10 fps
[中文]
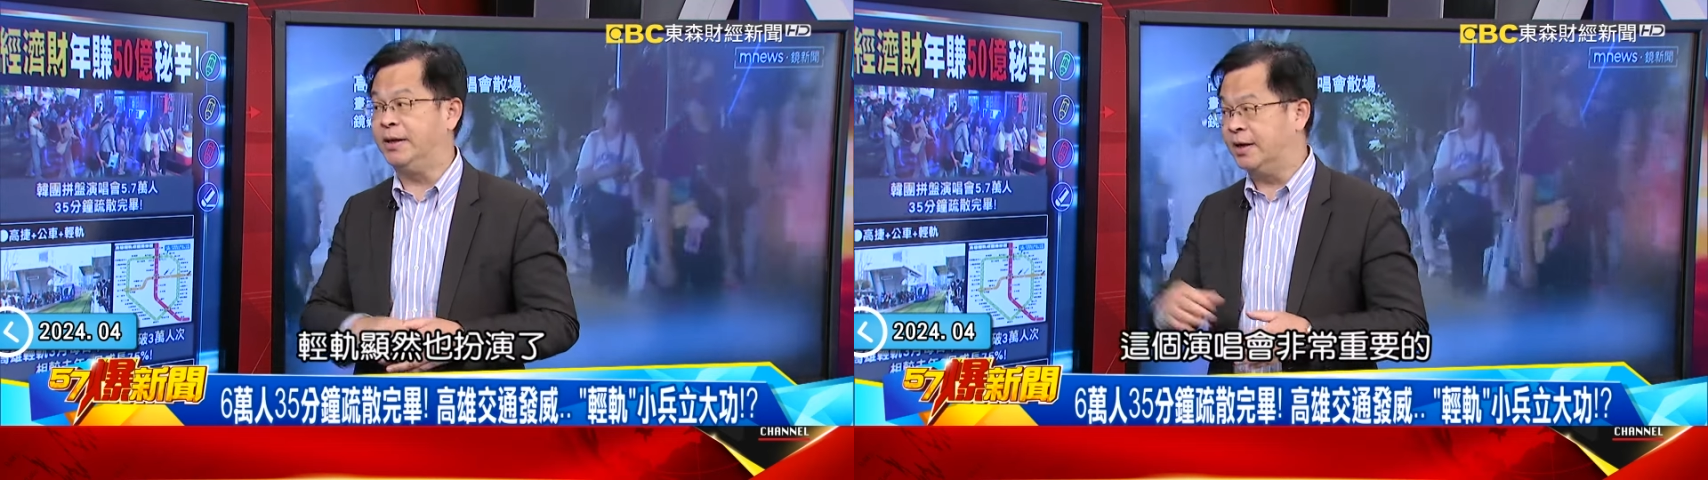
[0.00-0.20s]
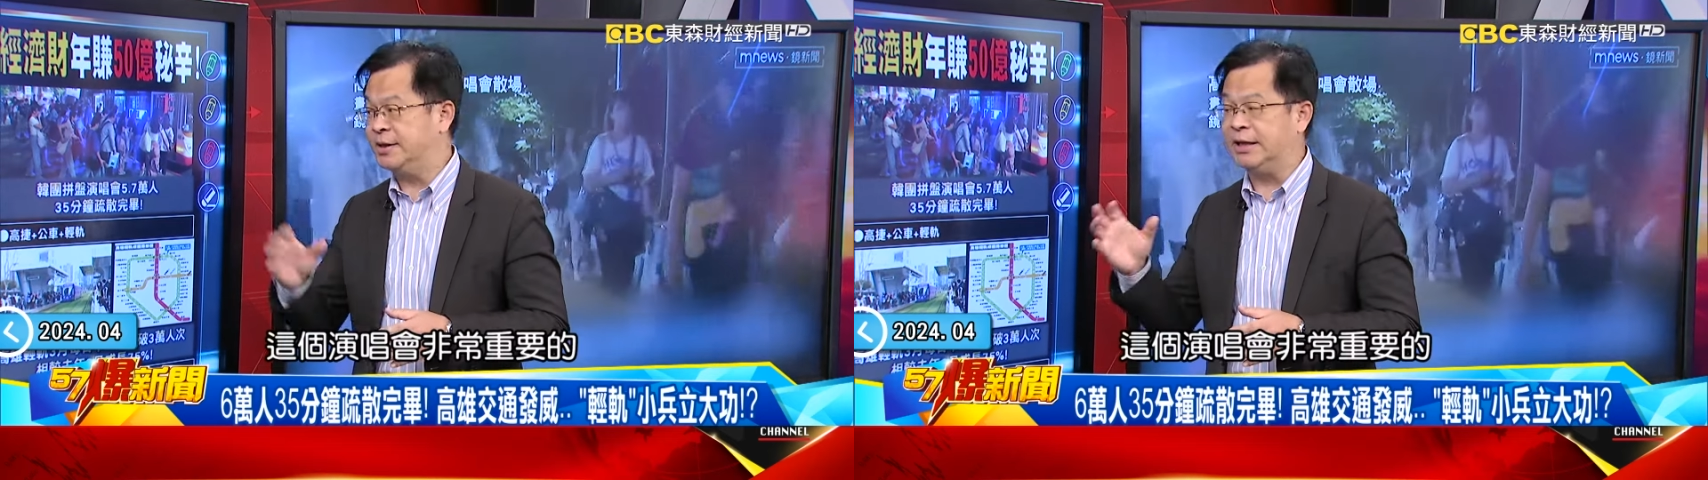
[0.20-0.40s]

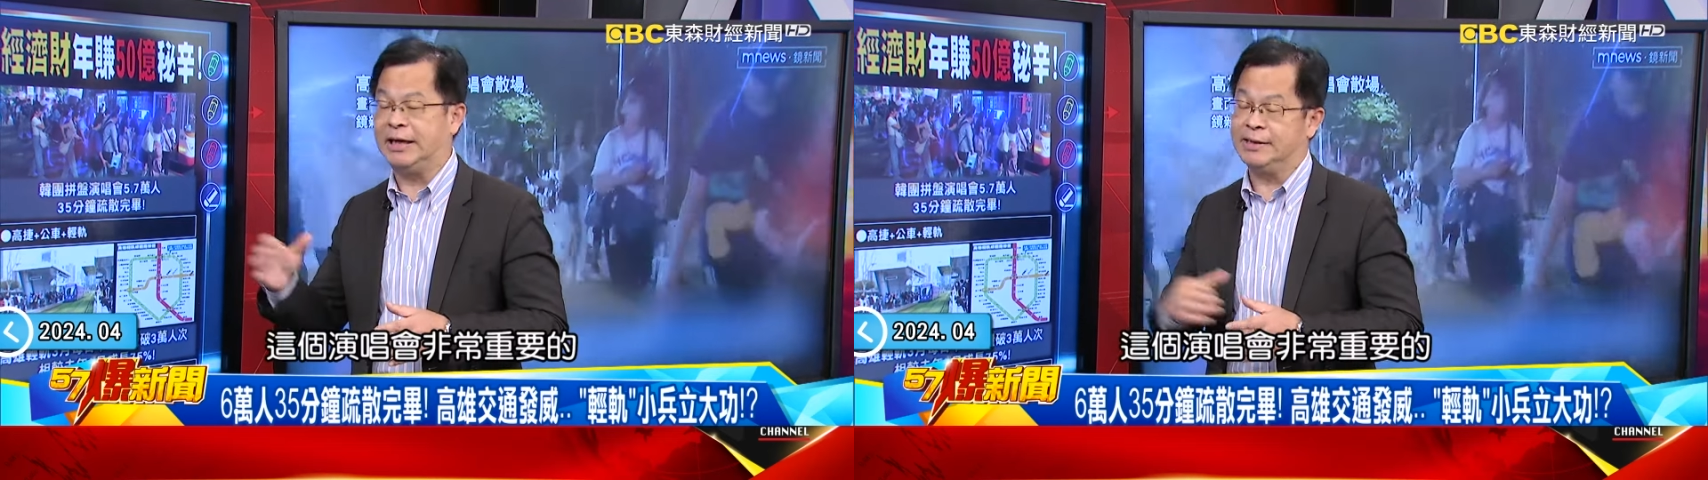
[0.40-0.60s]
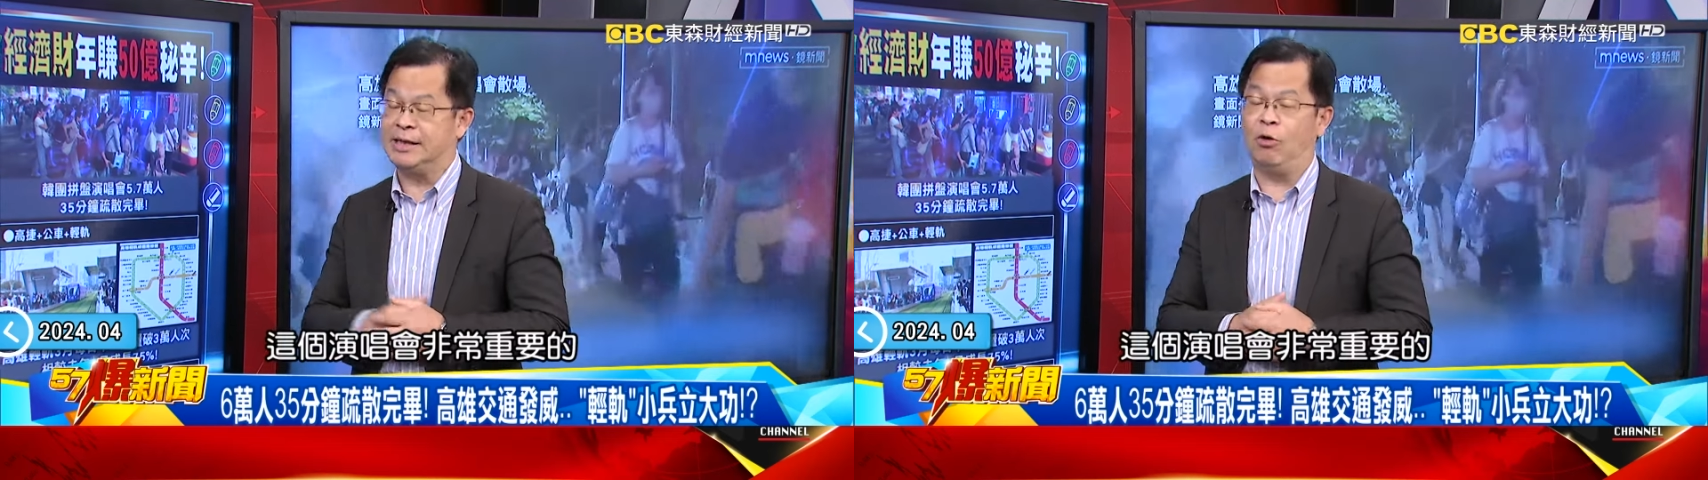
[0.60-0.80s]
演了这个
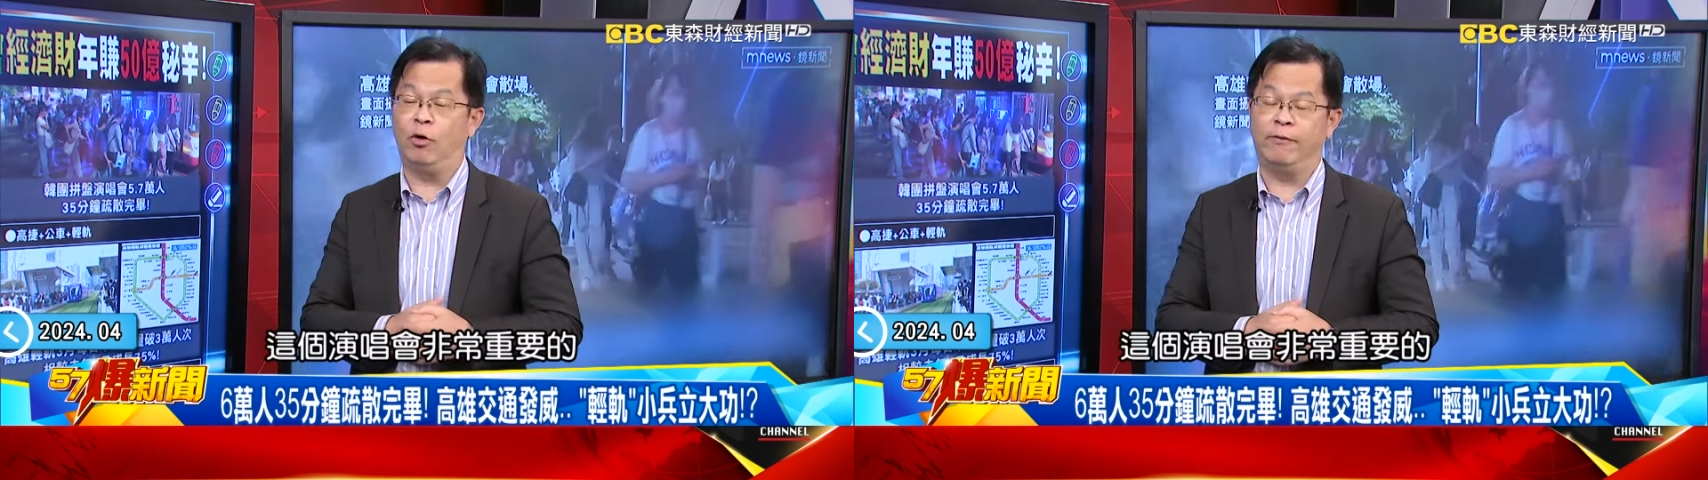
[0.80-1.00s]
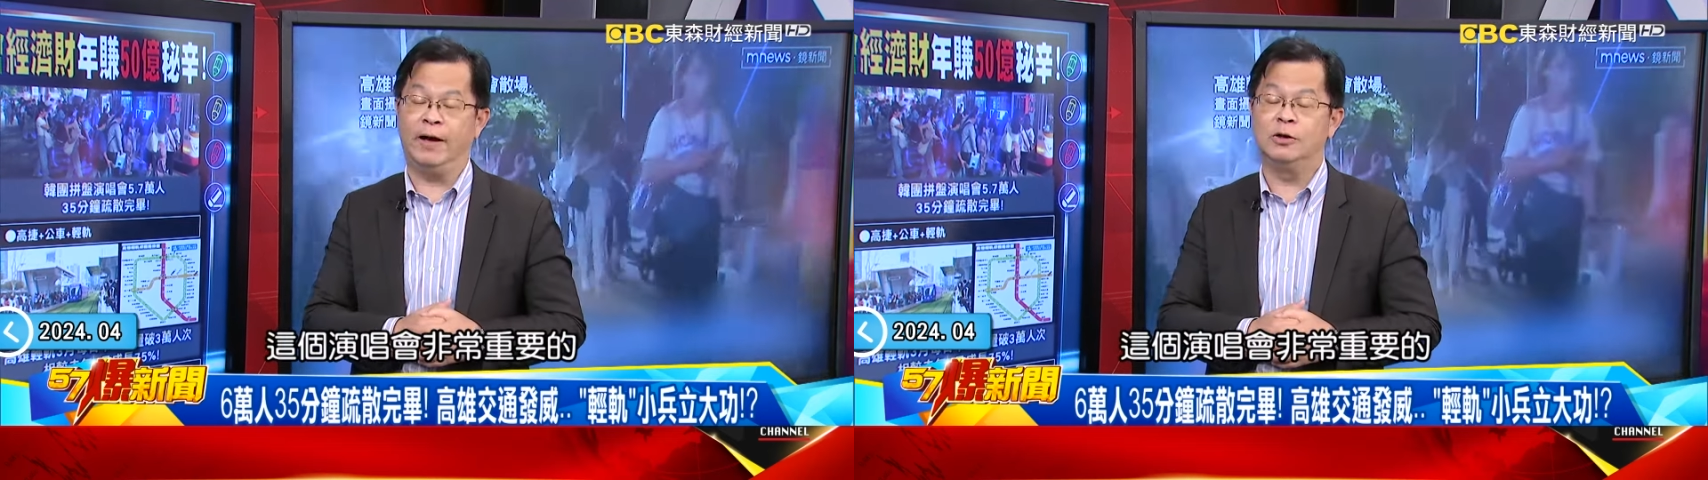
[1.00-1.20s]
演唱
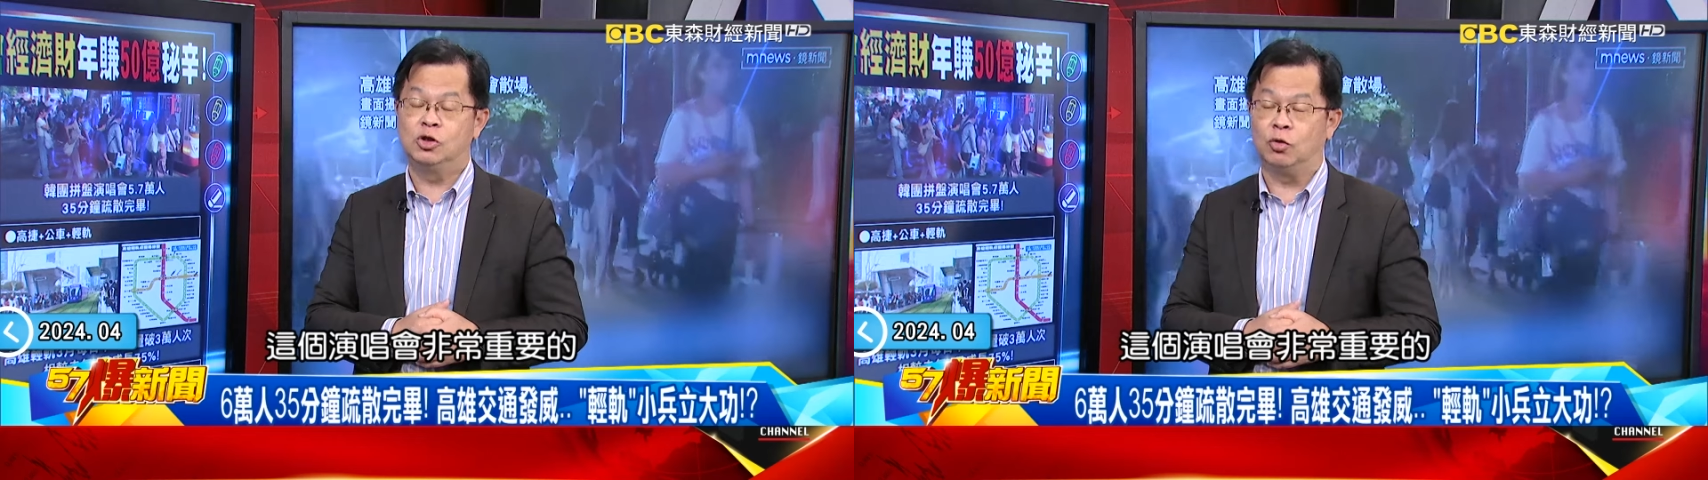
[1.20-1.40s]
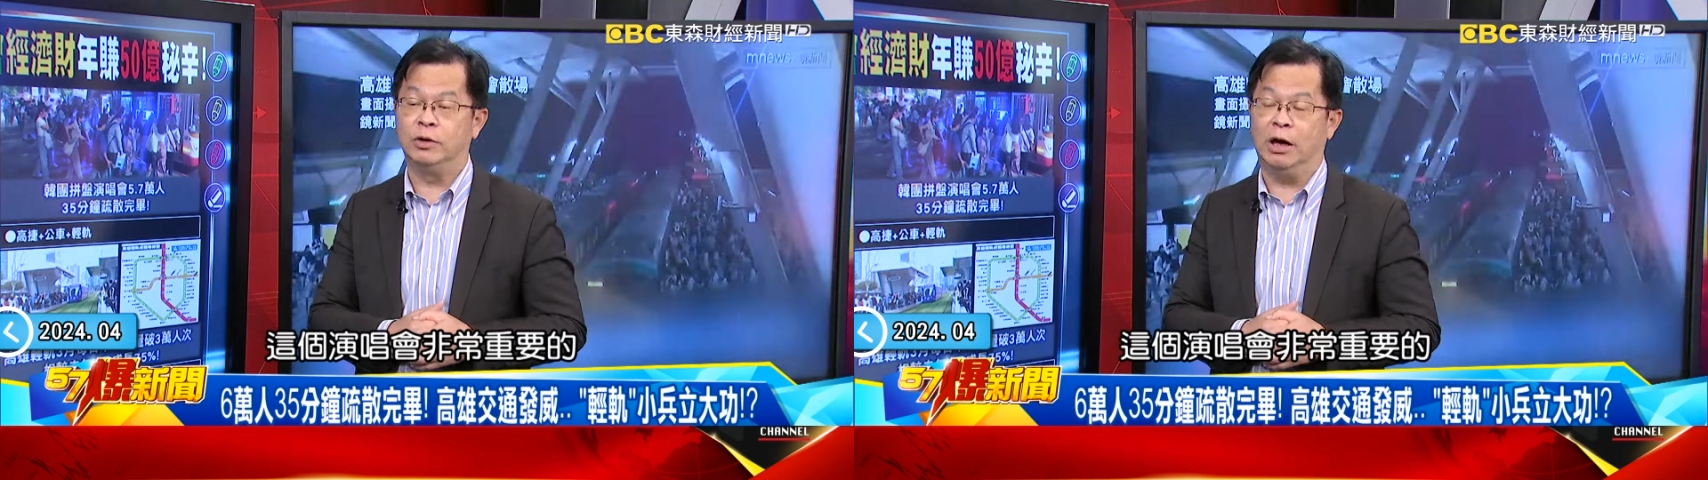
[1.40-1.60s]
会非常
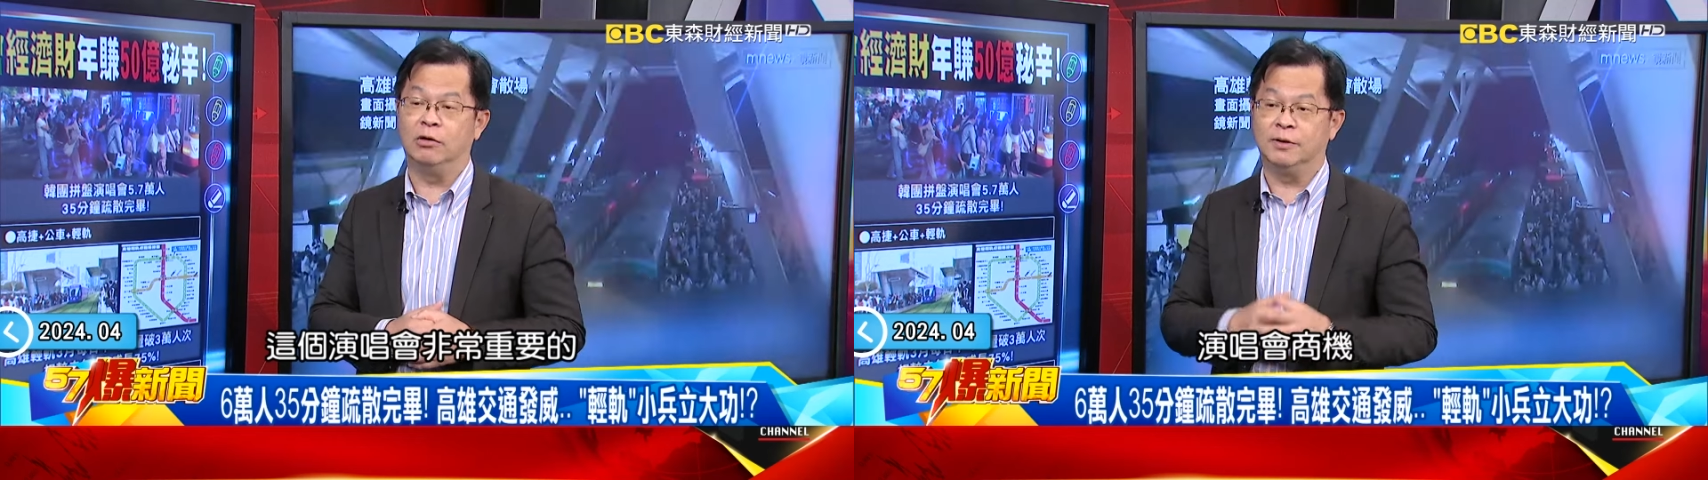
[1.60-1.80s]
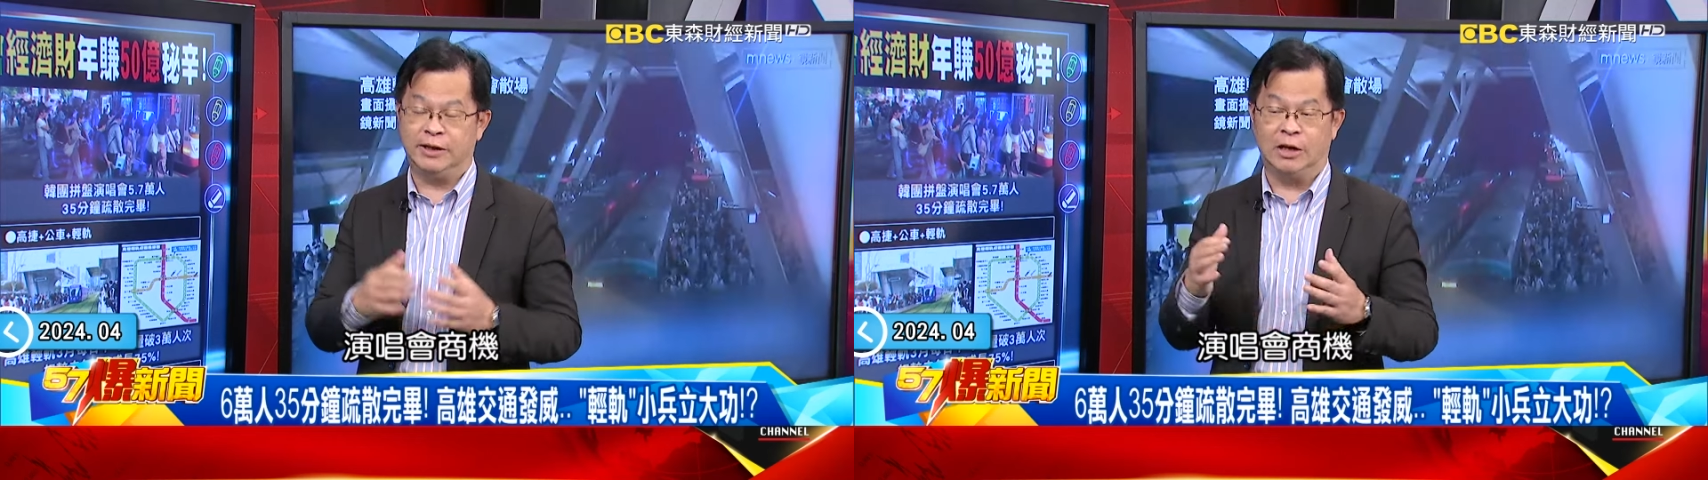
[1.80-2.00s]
重要的